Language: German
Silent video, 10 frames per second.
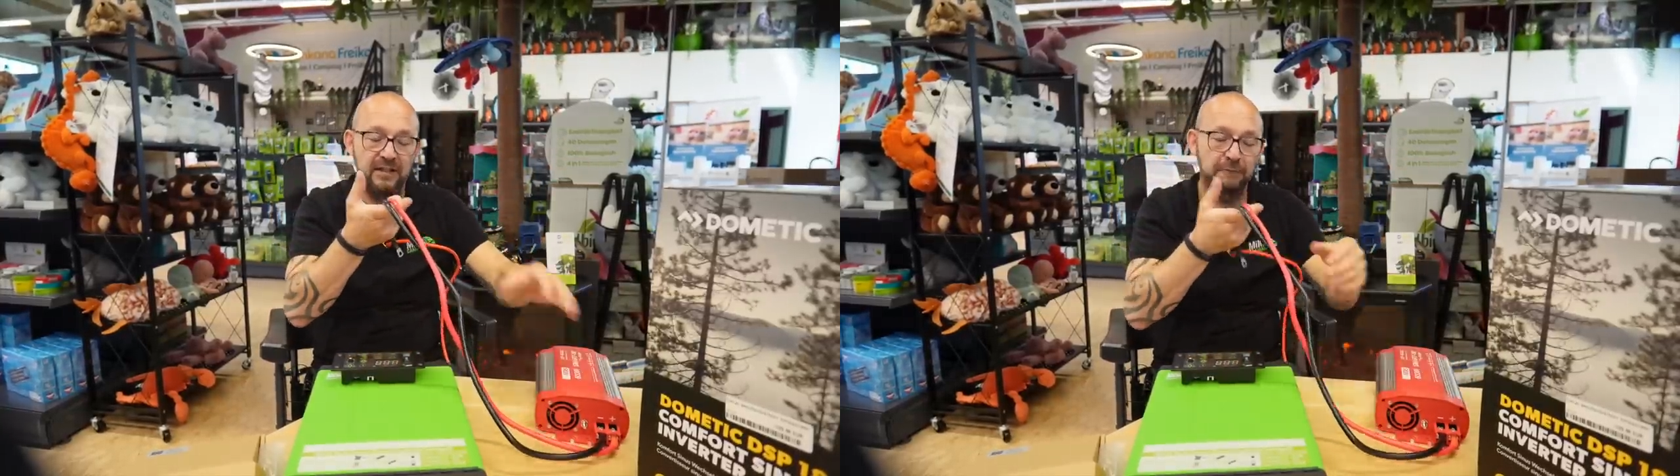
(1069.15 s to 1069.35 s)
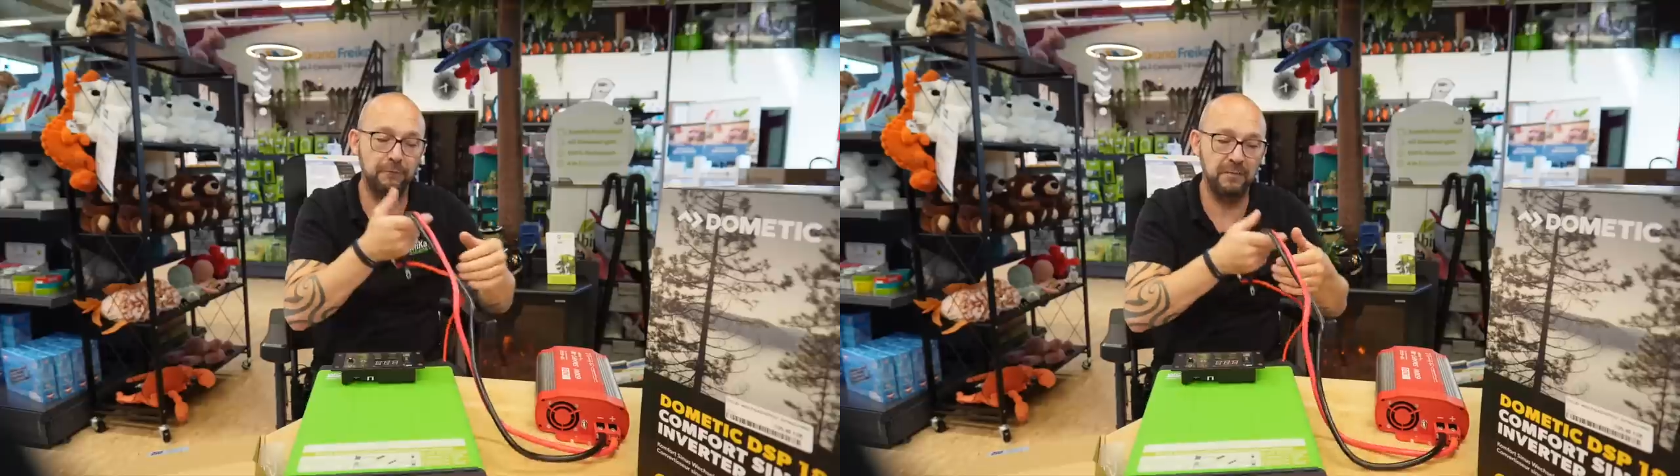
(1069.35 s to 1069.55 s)

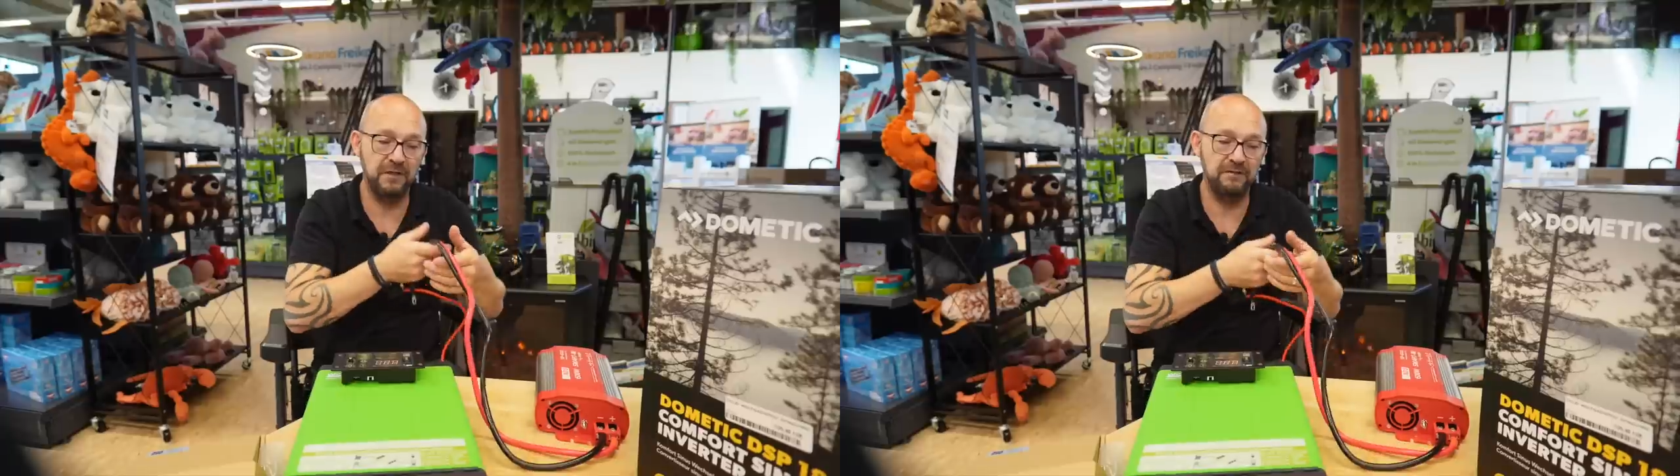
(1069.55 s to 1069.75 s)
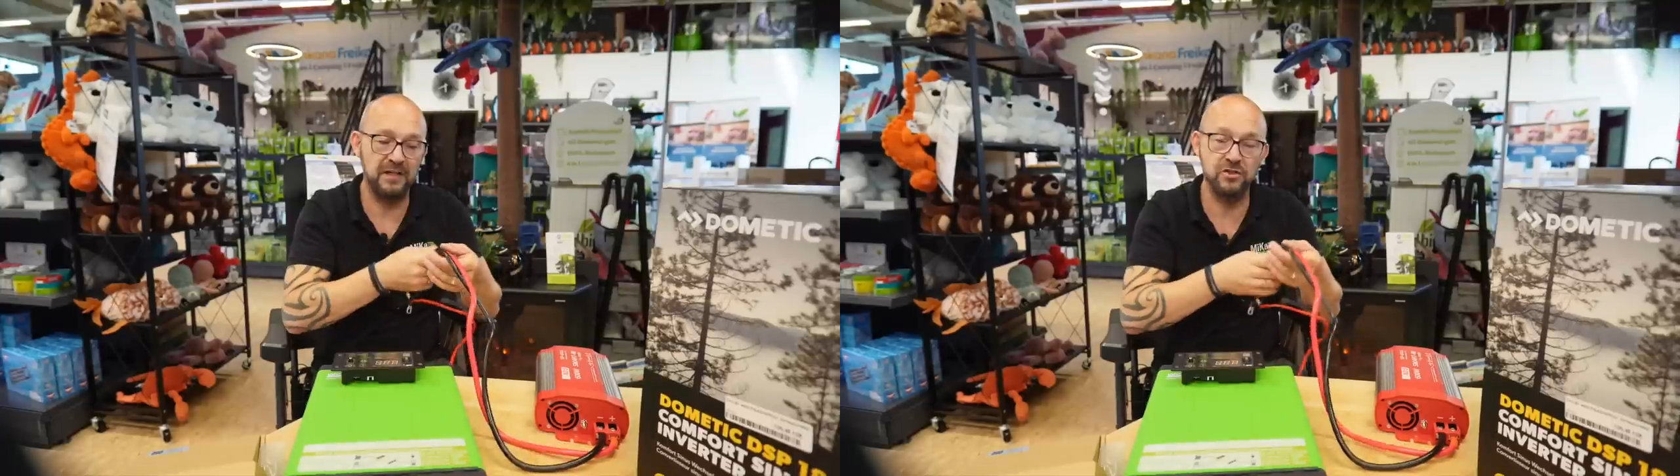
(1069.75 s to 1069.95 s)
vom
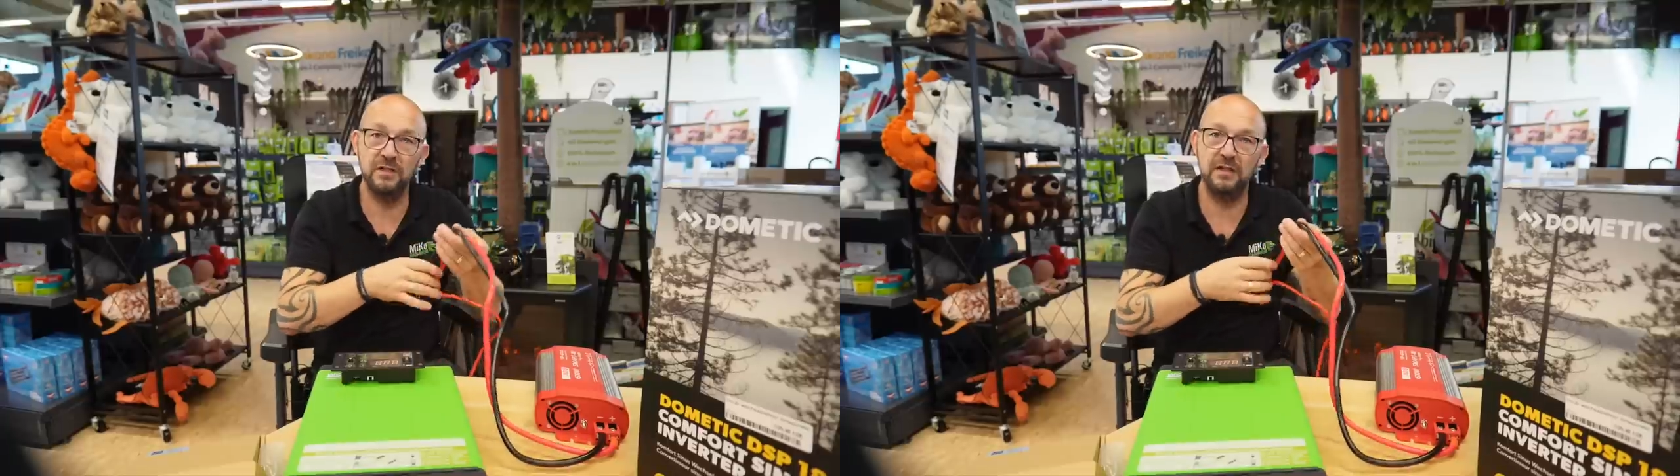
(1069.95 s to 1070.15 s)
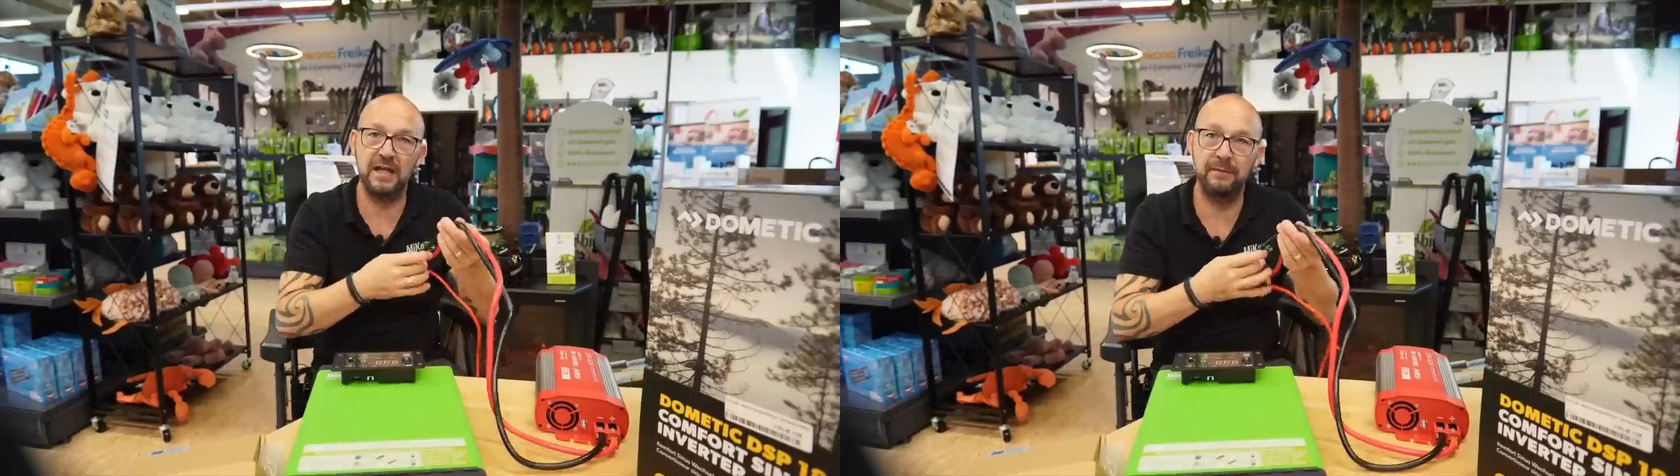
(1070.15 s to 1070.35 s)

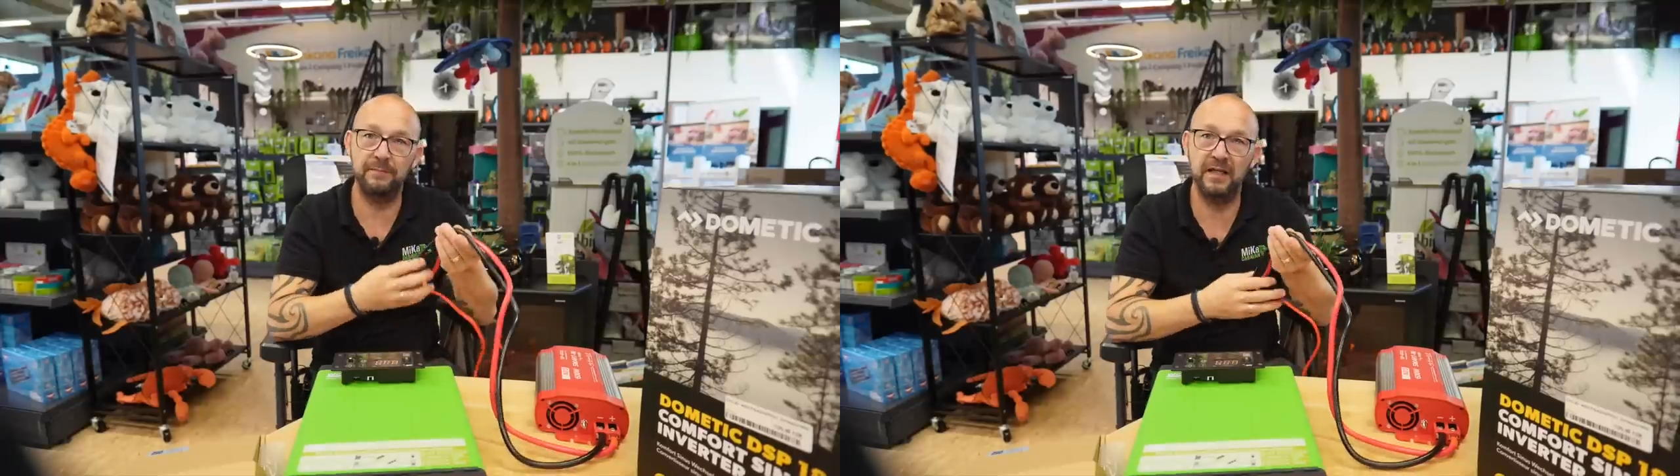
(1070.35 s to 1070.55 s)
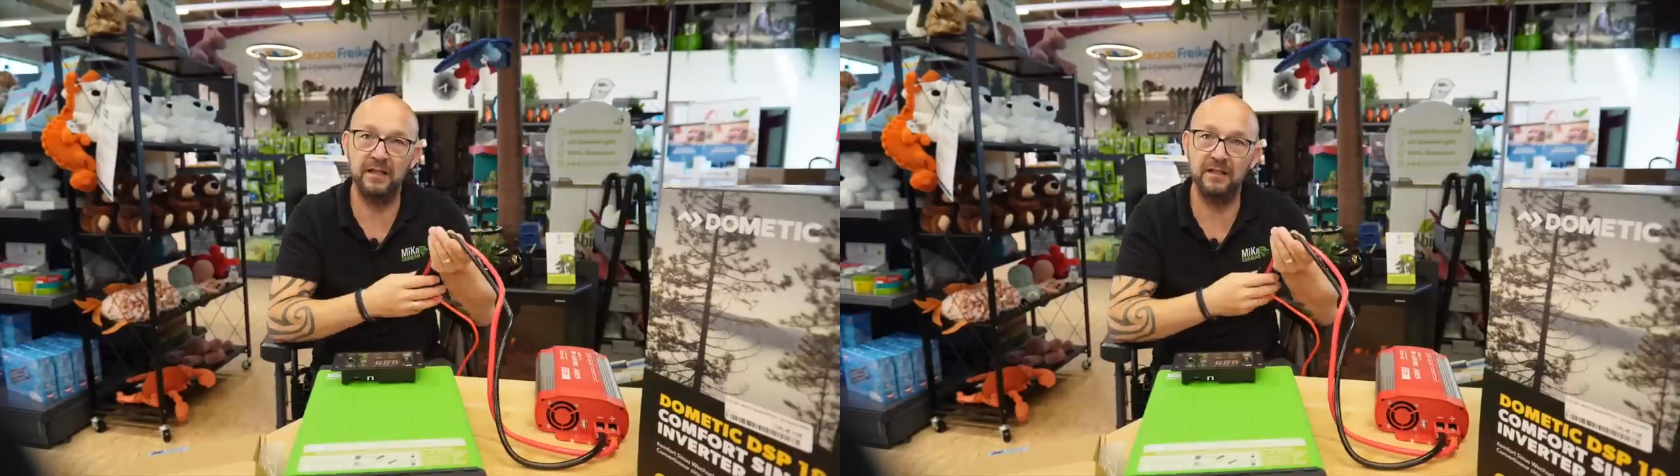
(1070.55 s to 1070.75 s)
Querschnitt
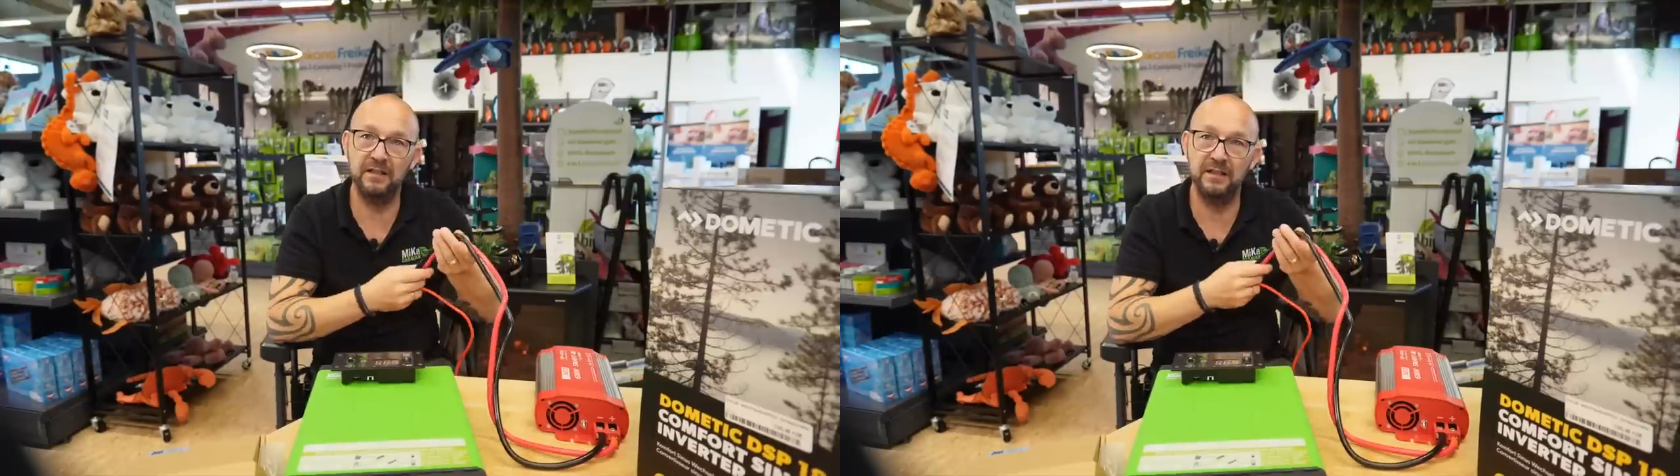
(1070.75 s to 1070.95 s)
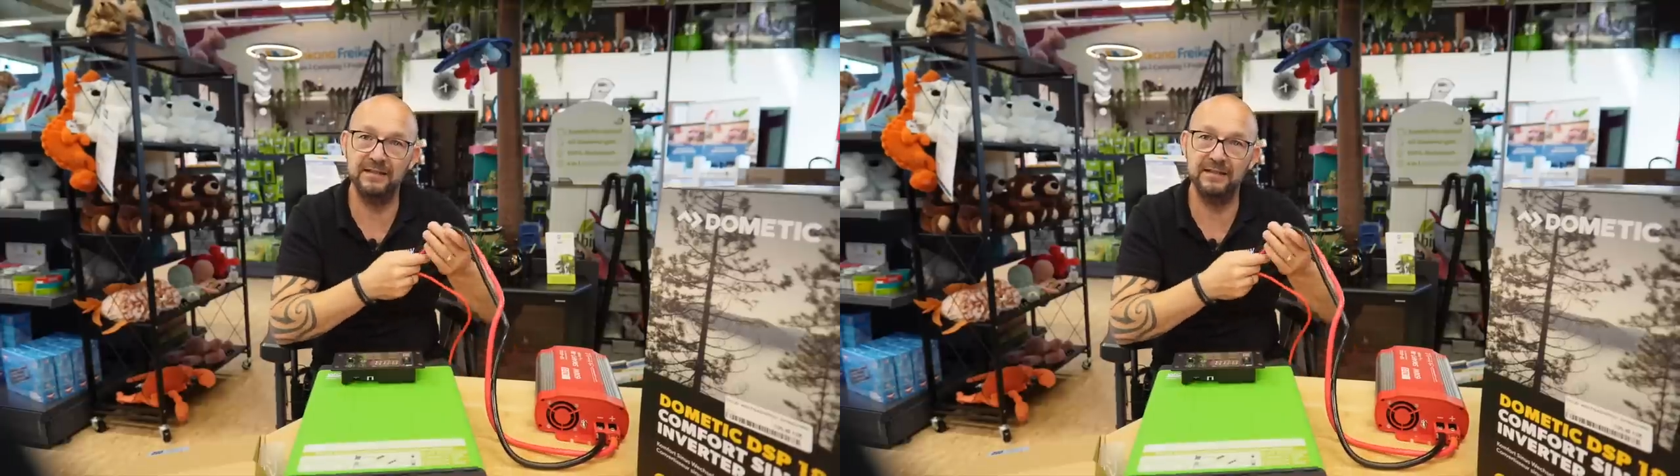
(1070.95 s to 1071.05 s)
abhängig,